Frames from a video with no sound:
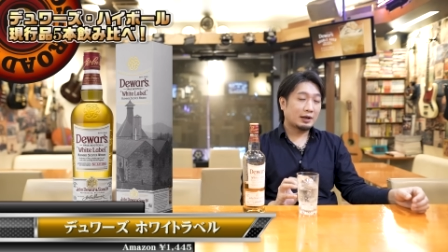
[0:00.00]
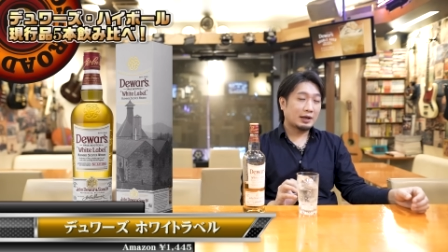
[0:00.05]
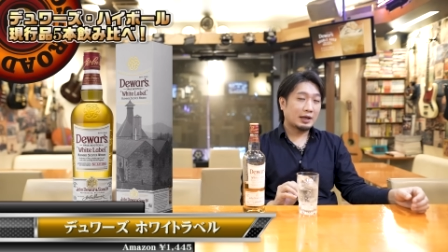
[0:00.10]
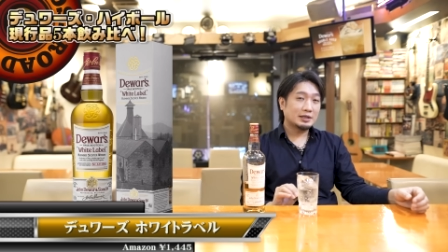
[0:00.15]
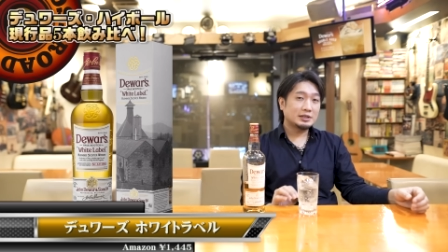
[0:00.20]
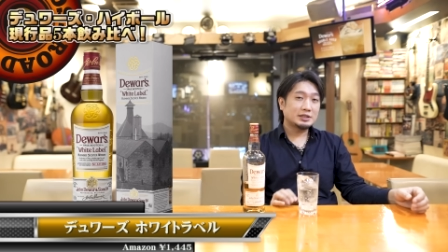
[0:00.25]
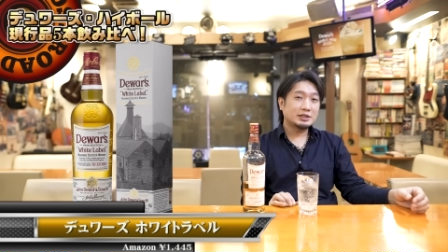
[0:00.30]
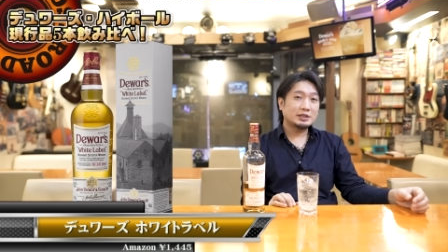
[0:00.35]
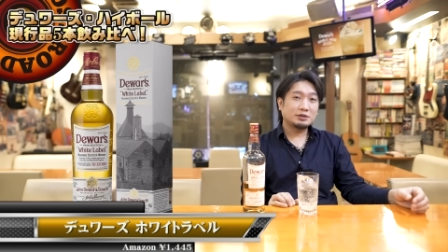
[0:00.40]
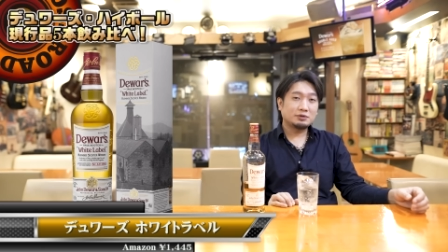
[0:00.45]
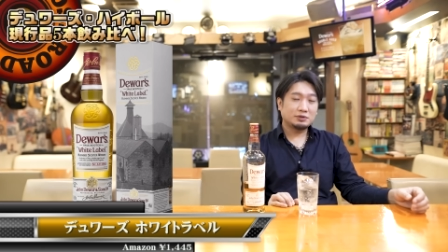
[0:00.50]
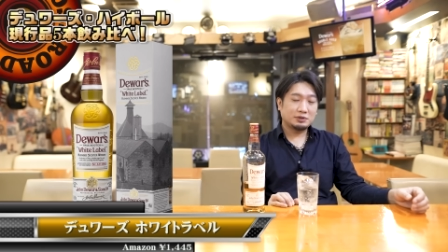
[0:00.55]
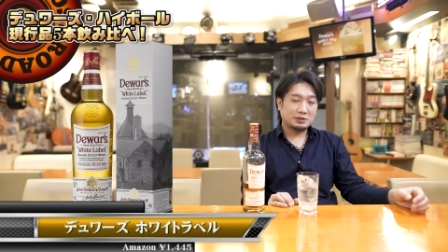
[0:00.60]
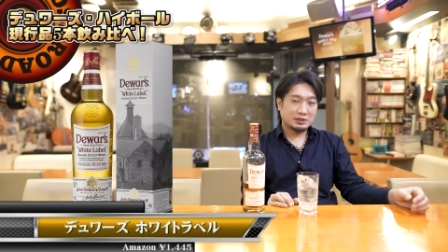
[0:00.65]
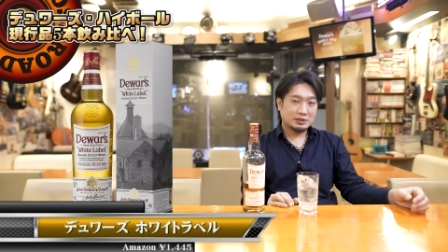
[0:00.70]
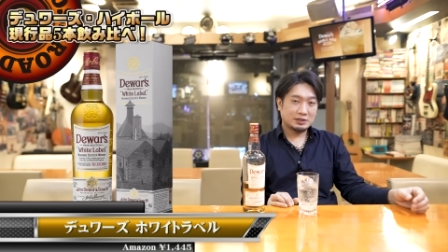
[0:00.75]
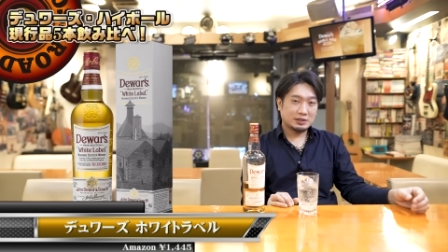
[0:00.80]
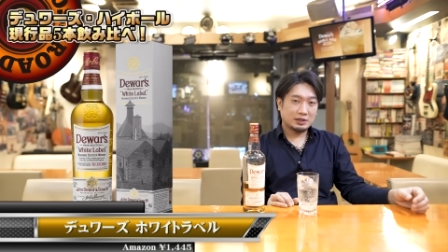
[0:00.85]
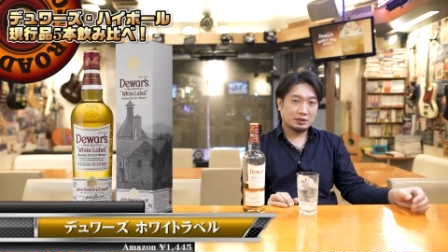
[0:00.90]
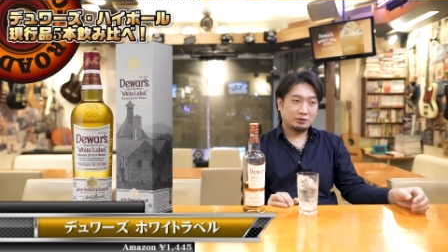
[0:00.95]
か感じにくいん
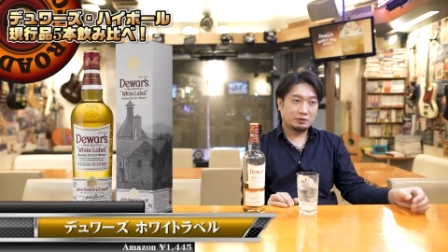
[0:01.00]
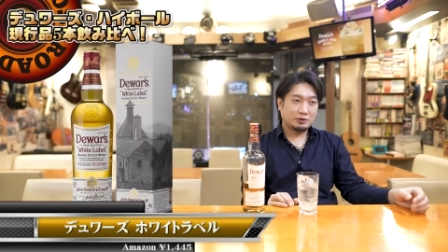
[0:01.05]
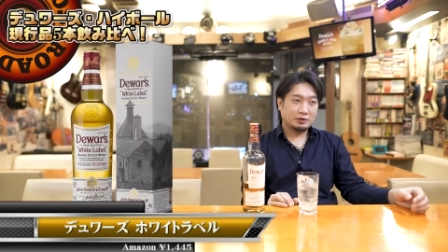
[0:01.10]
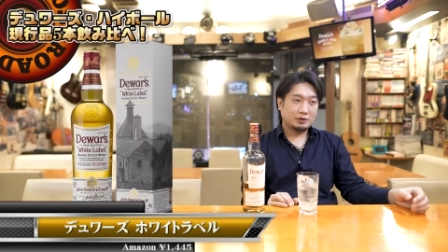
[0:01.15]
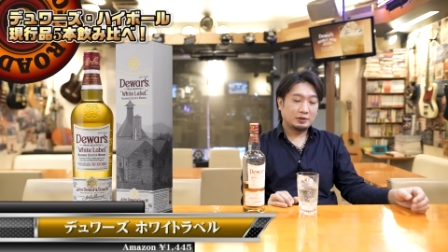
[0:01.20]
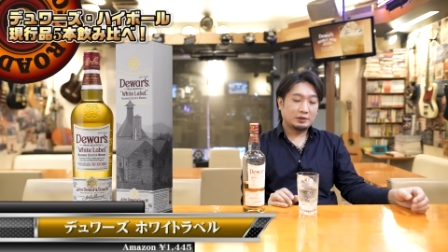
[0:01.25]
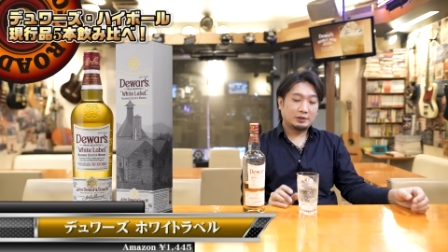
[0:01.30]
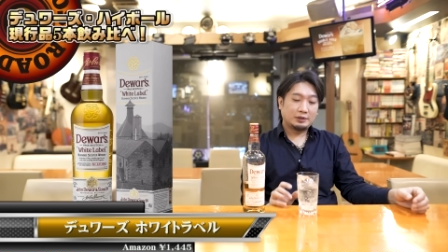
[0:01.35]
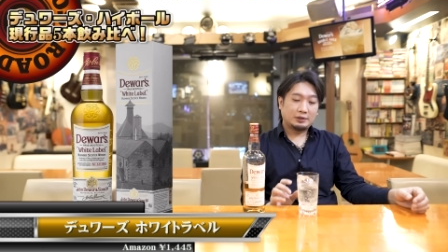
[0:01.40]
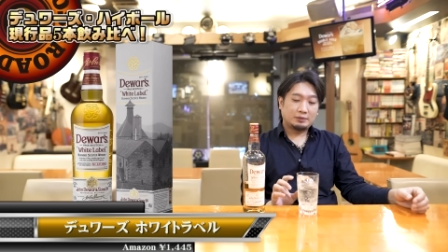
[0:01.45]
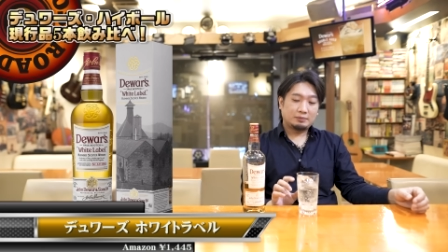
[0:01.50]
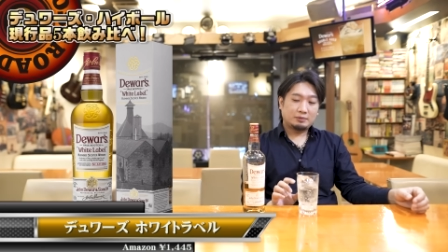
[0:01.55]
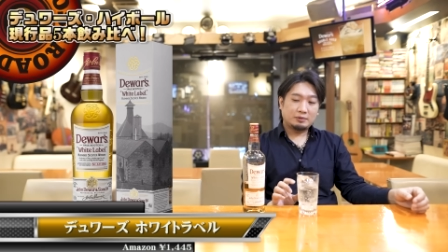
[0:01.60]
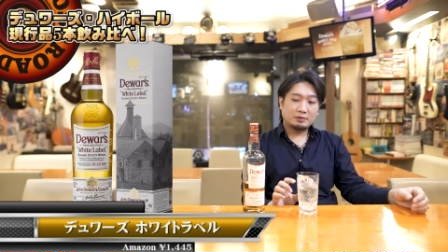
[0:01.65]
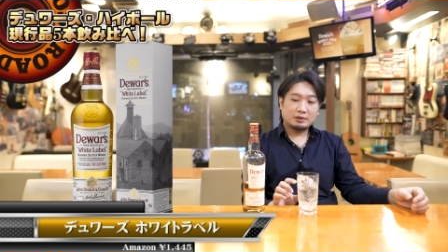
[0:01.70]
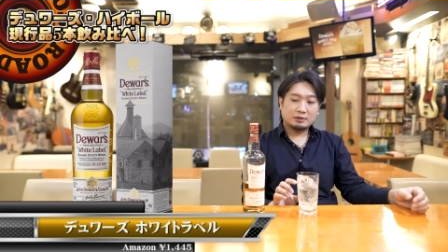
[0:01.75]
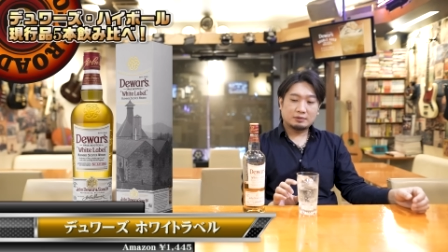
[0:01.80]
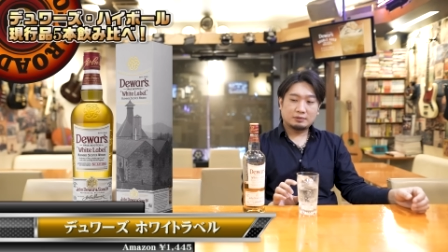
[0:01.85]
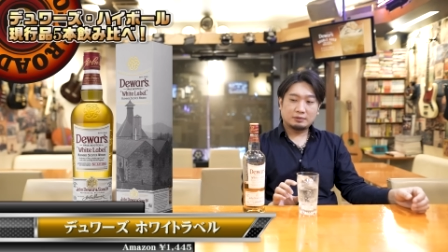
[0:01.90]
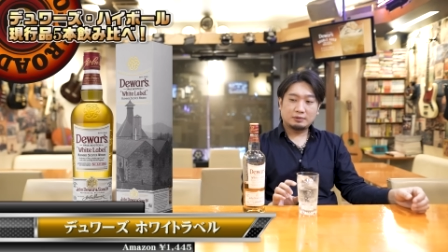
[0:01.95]
ですけど、
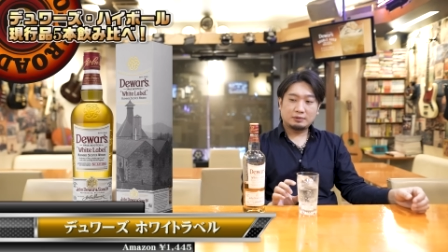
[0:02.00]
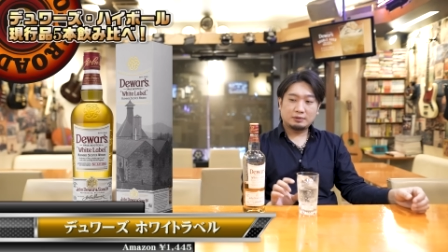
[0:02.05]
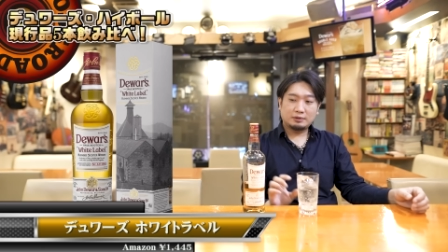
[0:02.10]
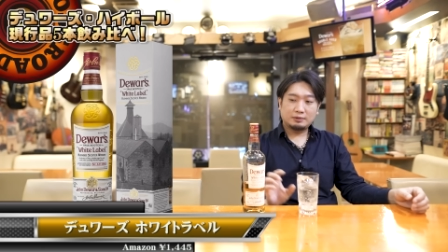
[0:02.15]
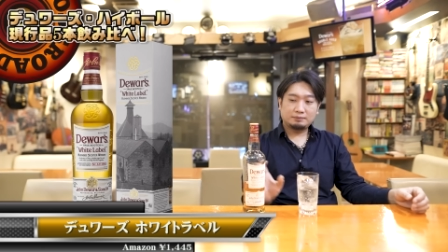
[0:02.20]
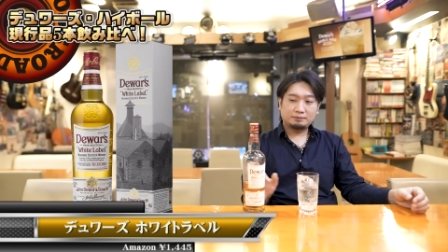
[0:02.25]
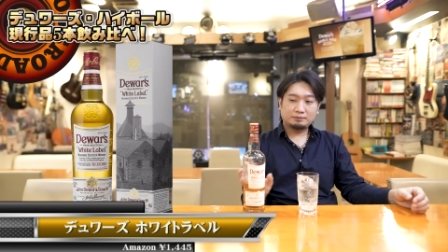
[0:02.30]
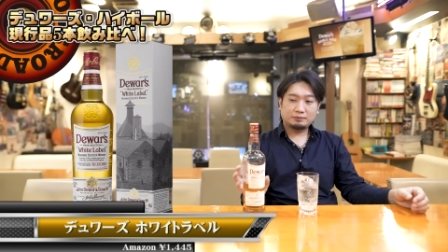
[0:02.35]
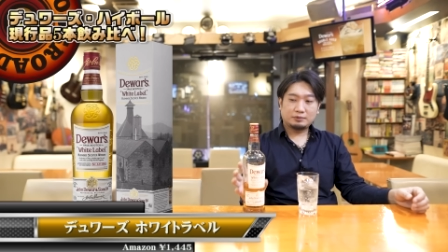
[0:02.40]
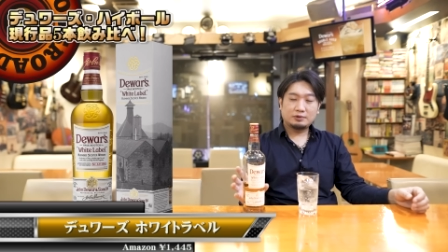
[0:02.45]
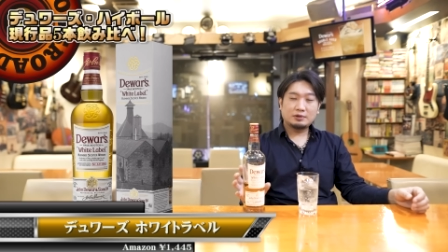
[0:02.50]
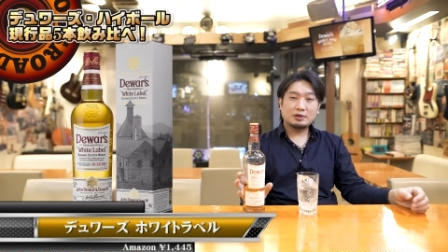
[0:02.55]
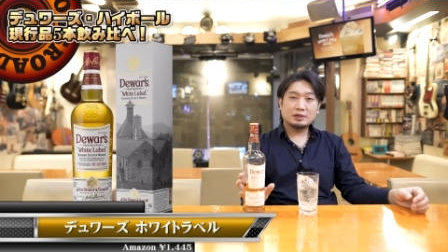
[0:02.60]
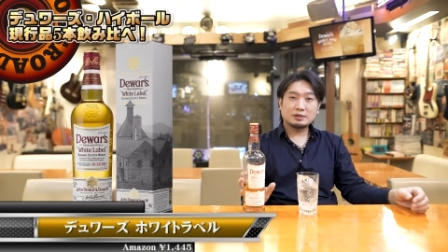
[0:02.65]
僕はこのピュ